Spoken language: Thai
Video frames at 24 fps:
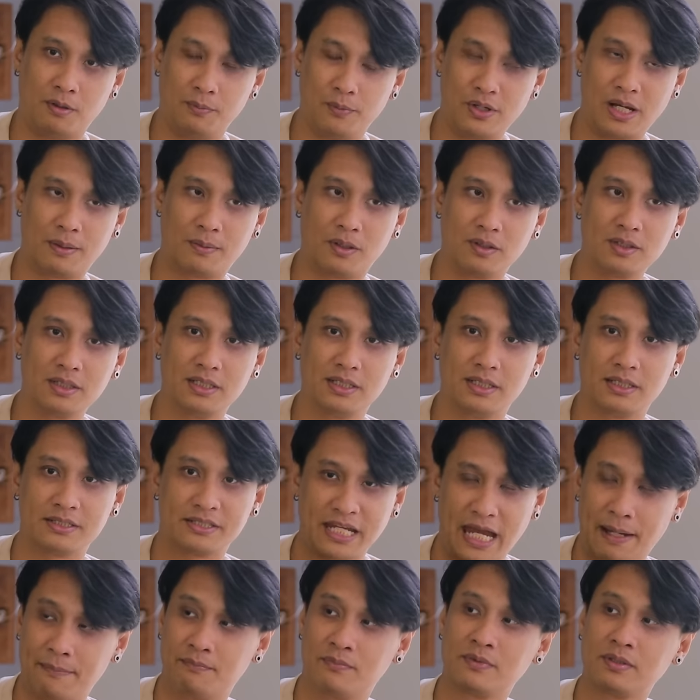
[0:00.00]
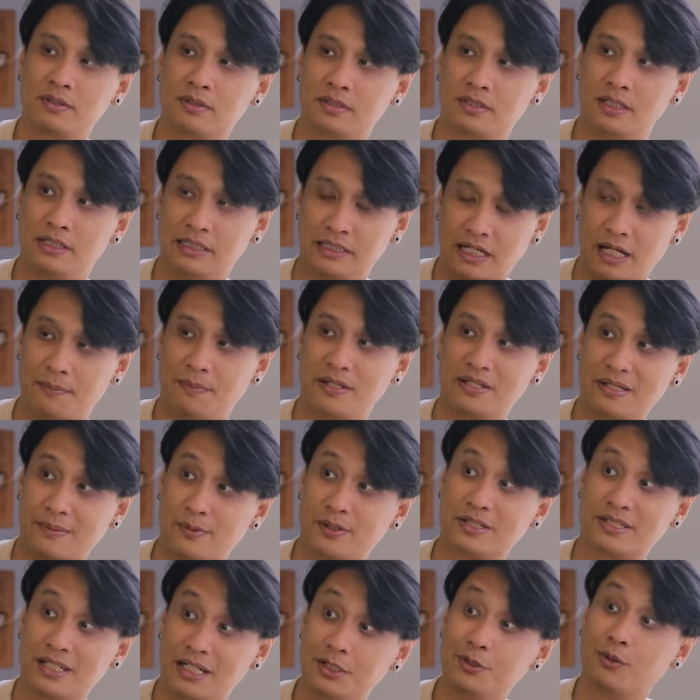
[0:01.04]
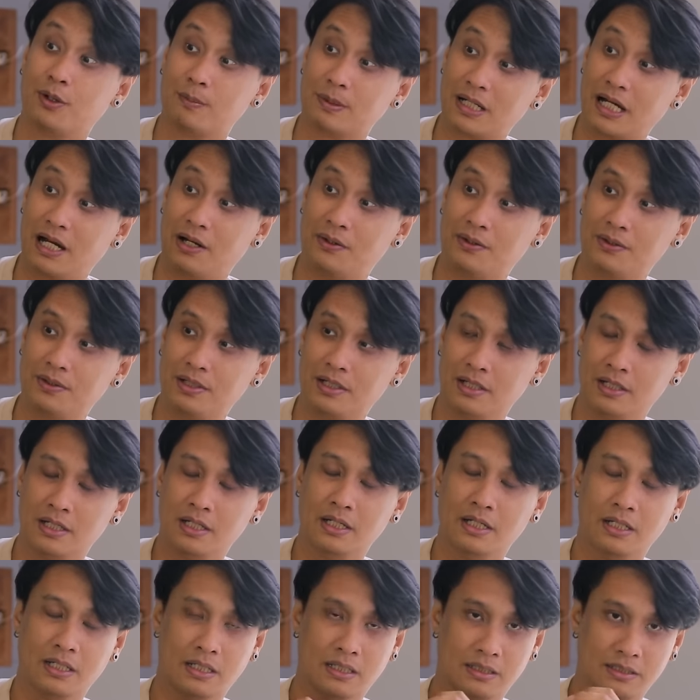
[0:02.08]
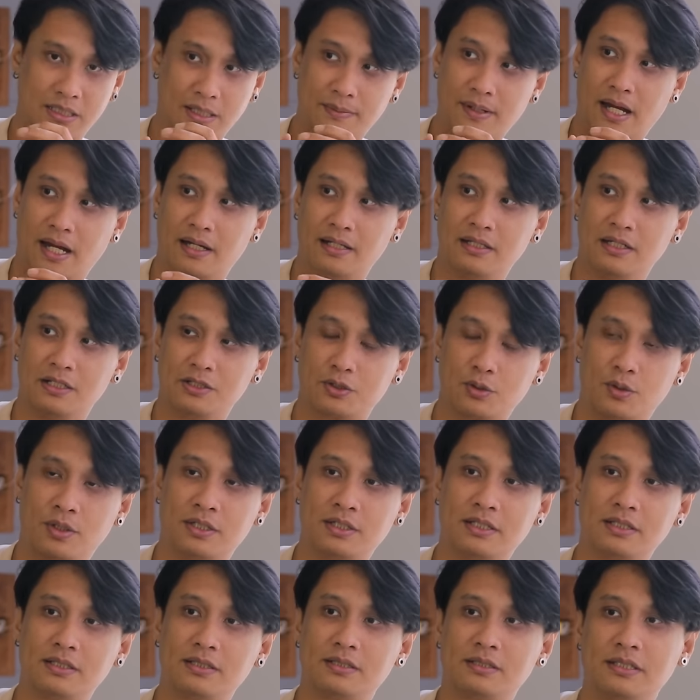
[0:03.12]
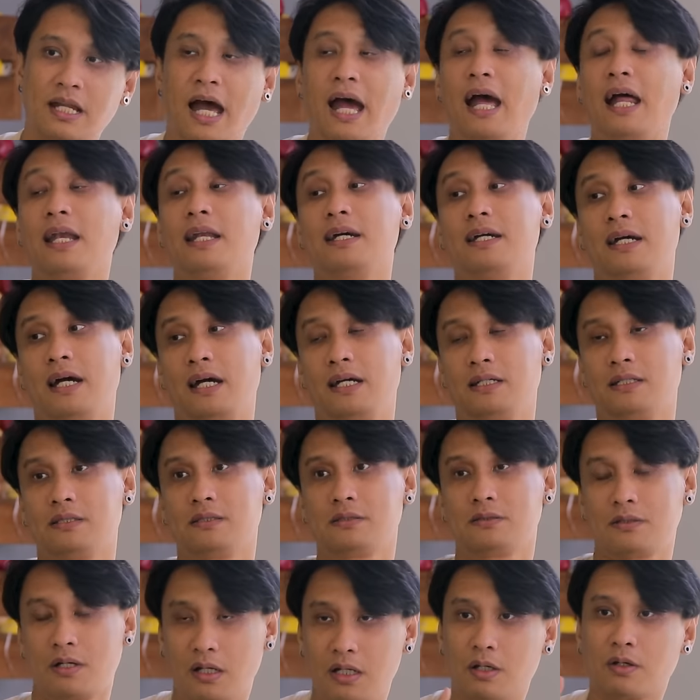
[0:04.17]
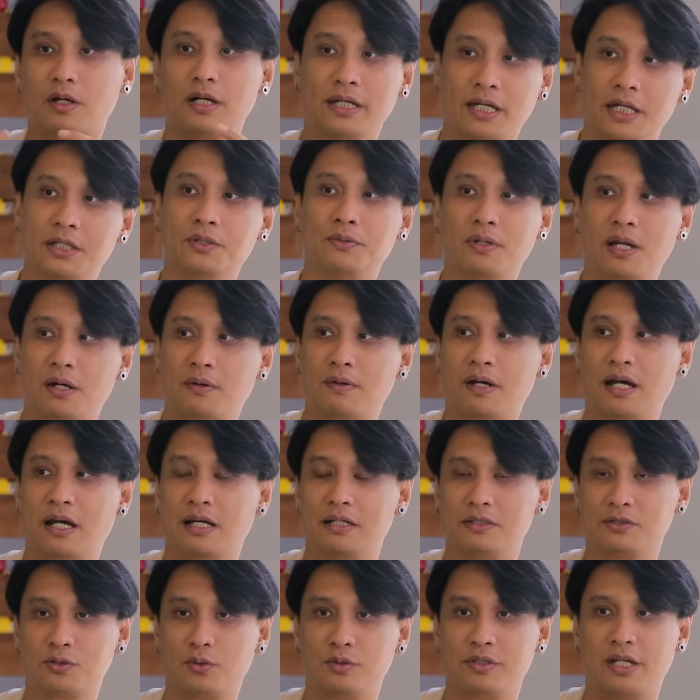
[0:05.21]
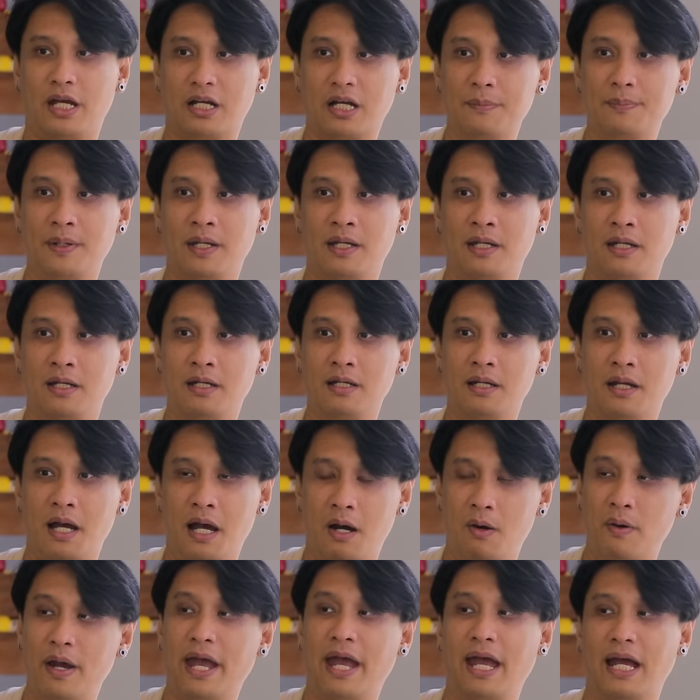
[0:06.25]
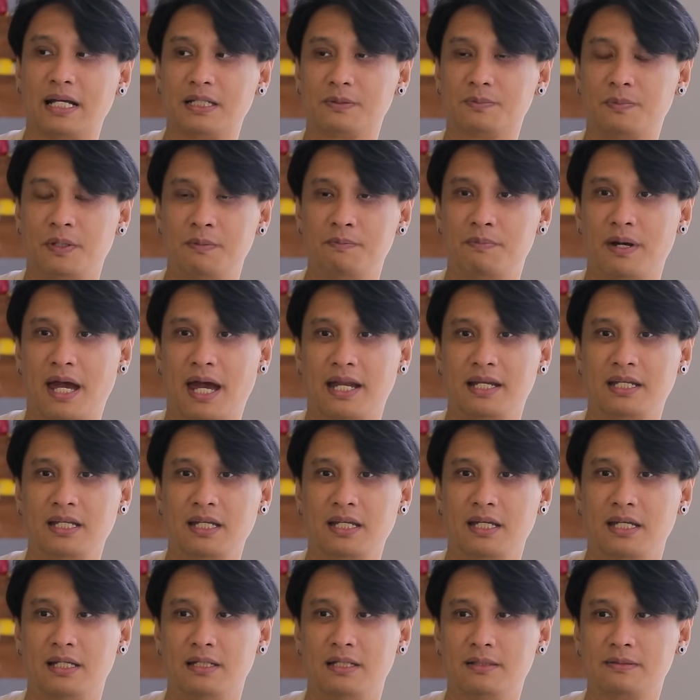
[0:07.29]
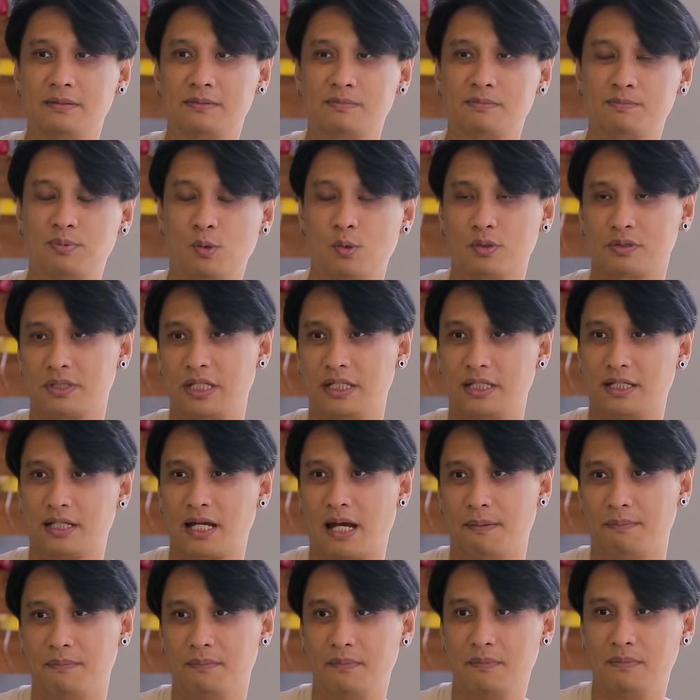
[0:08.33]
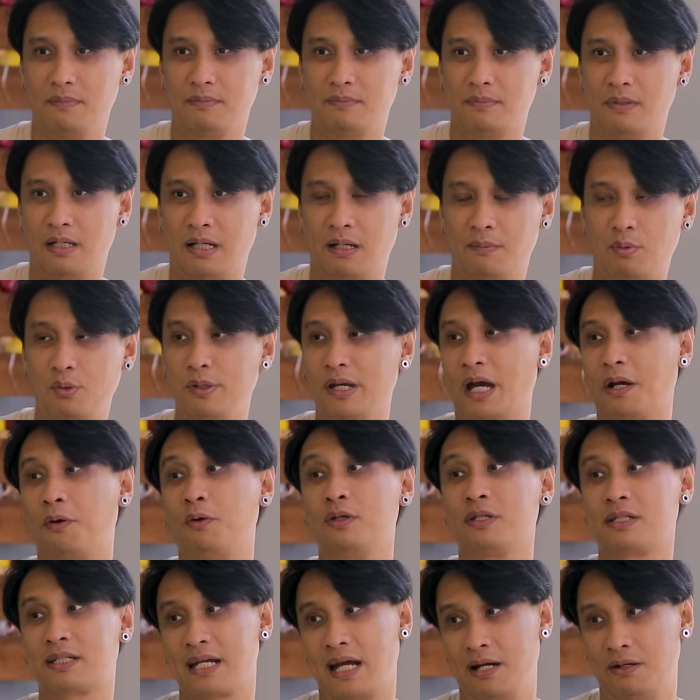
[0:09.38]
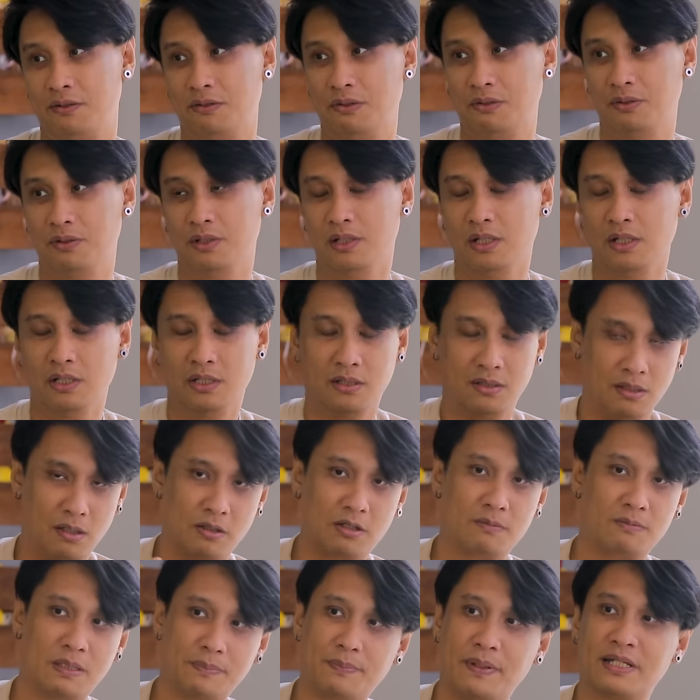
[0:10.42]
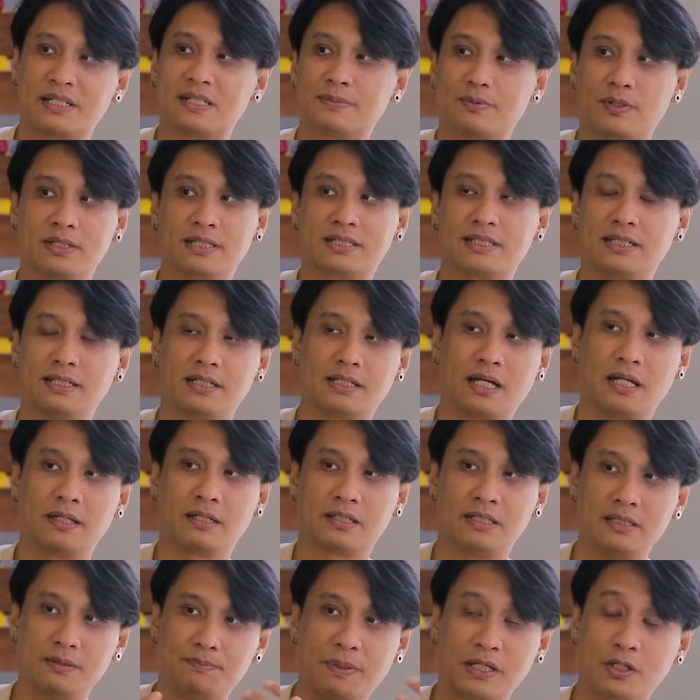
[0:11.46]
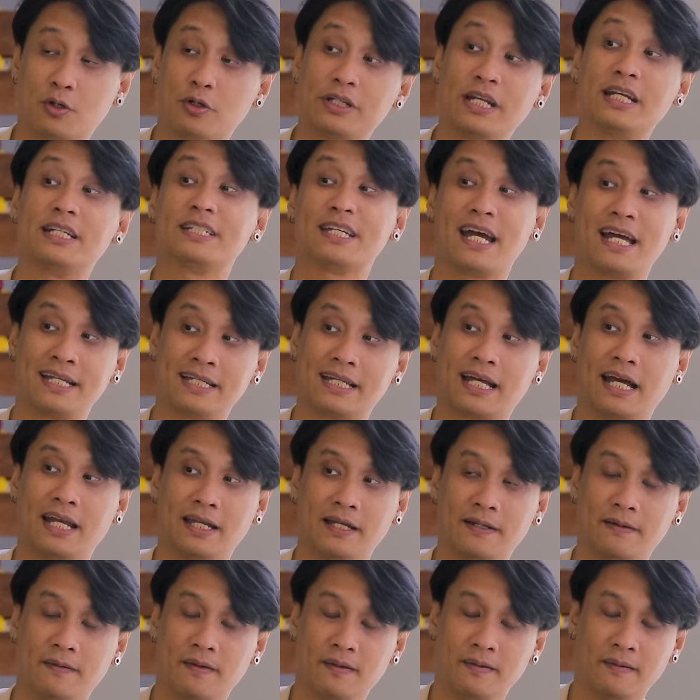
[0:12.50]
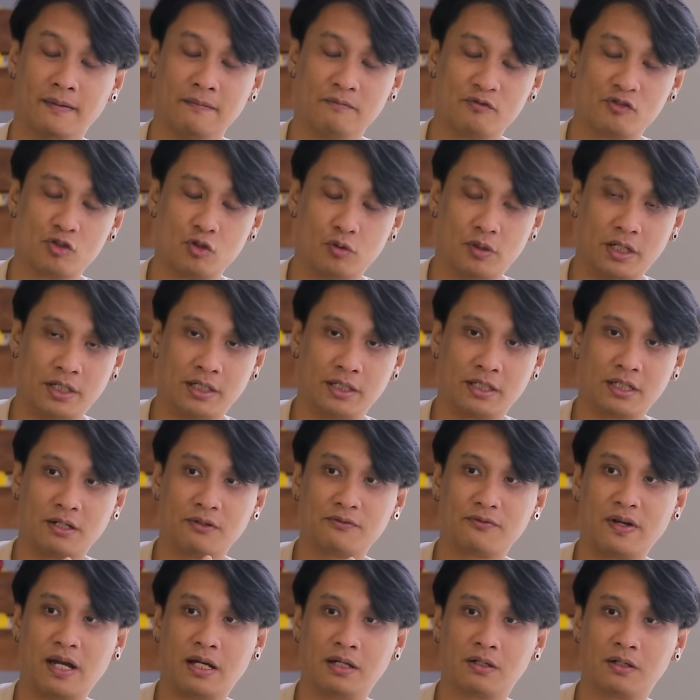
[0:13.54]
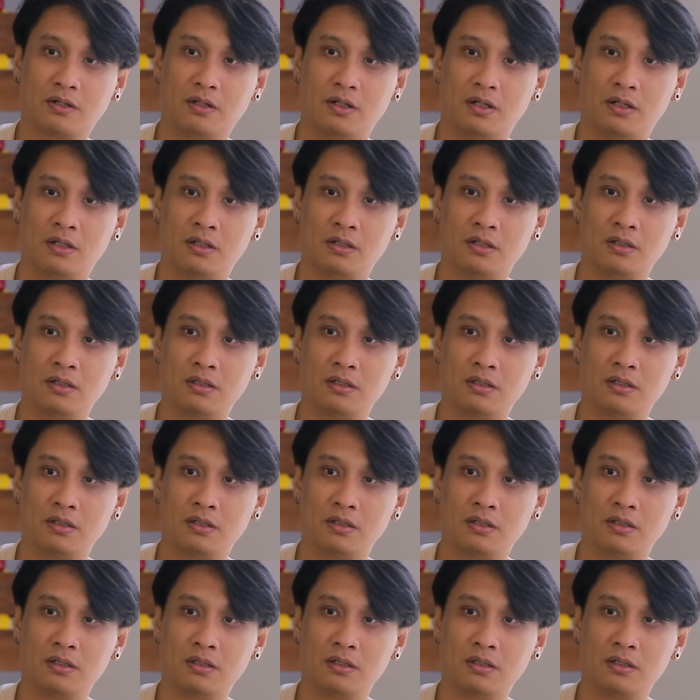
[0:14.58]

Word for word: ของบุรีรัมเขาคือแชมป์ถึงจะทำให้สปอนเซอร์อยู่กับเขาใช่ป่ะ ส่วนท่าเรือก็เราก็เห็นอยู่แล้วว่า ส่วนใหญ่ก็เป็น House a s เป็นแบรนด์ที่ผูกติดกับผู้หาคนเก่า แล้วก็มาเป็นสปอนเซอร์กันคือเป็นคอนเน็ชันกัน ส่วนทั้งฝั่งของ